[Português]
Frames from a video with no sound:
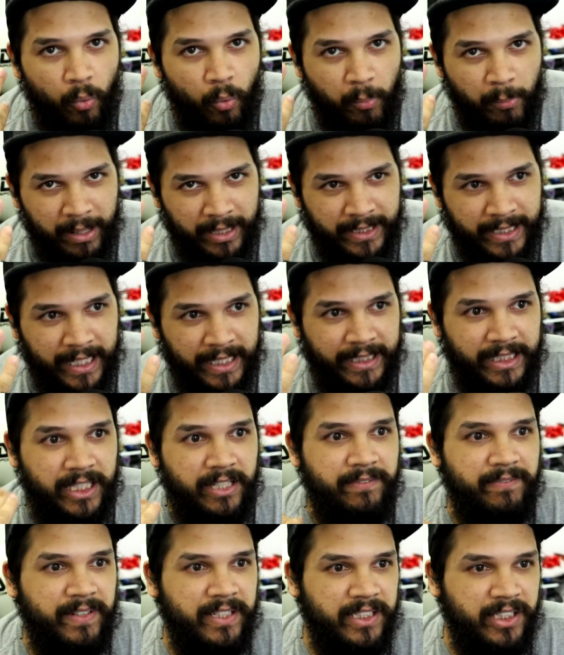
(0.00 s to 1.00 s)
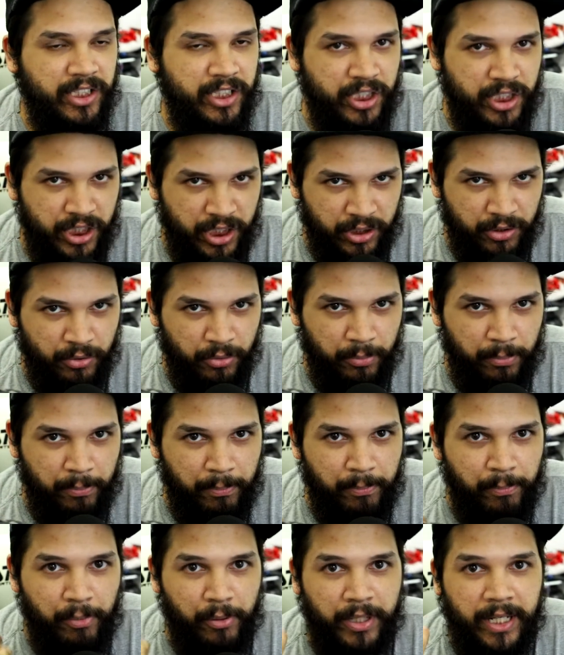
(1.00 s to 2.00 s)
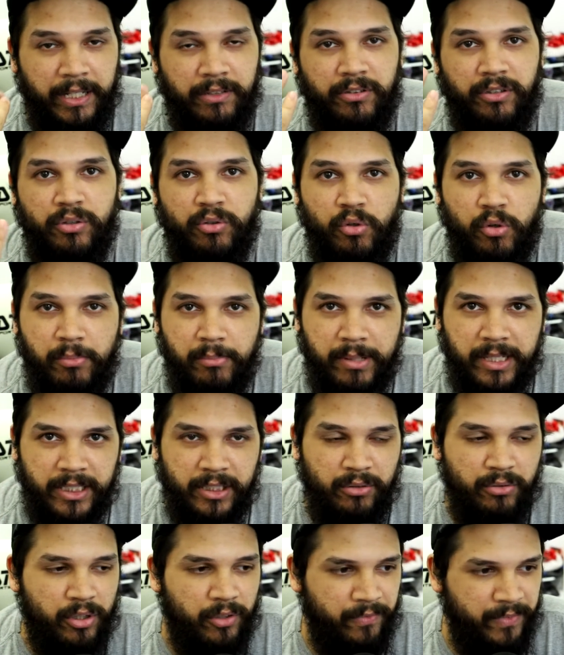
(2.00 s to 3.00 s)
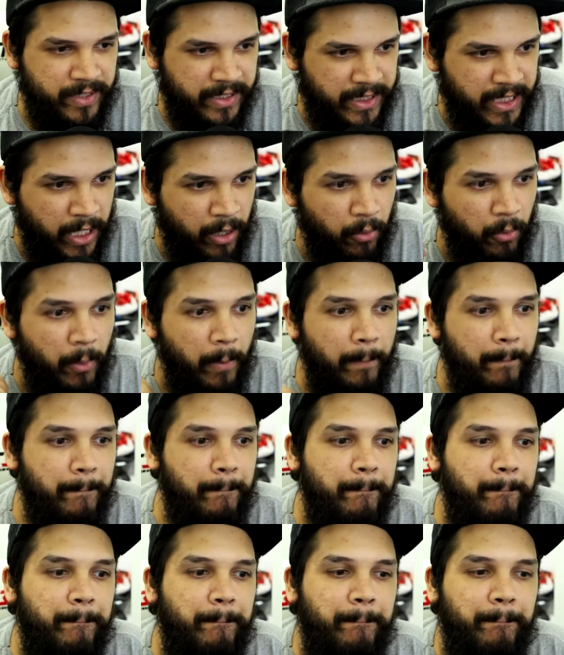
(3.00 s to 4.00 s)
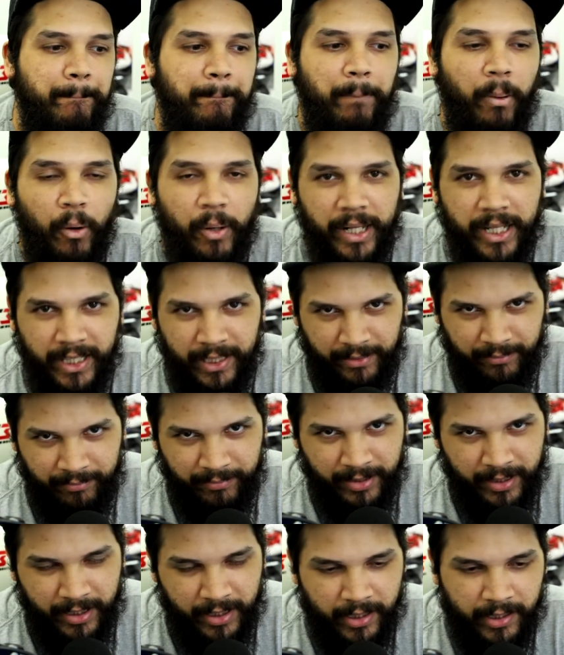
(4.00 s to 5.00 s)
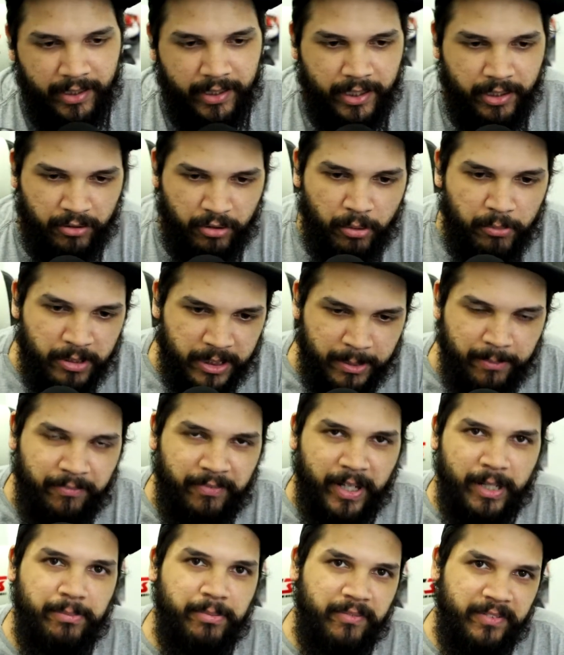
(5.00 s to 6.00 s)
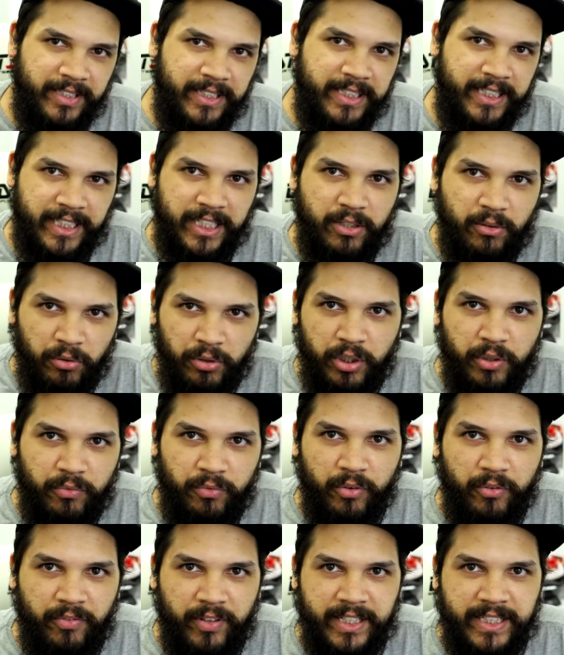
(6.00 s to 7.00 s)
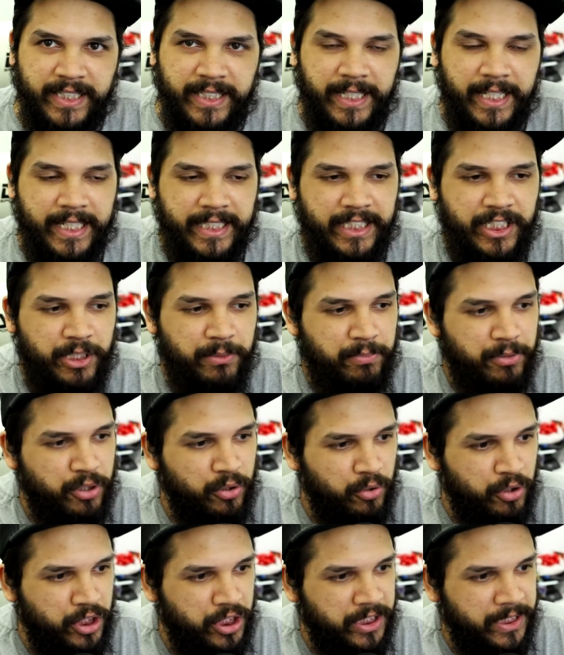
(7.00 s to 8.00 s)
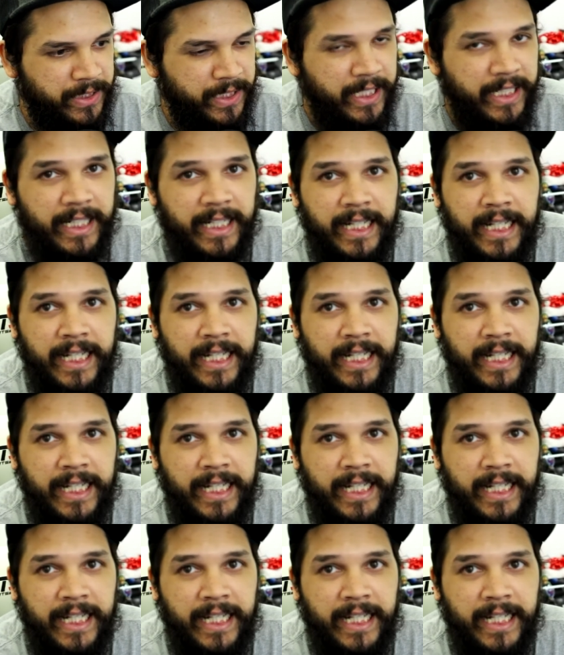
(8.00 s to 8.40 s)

Uma data que faz sentido por causa do começo do ano fiscal. Porém, como eu sempre falo para vocês aqui quando eu vou fazer esse tipo de notícia,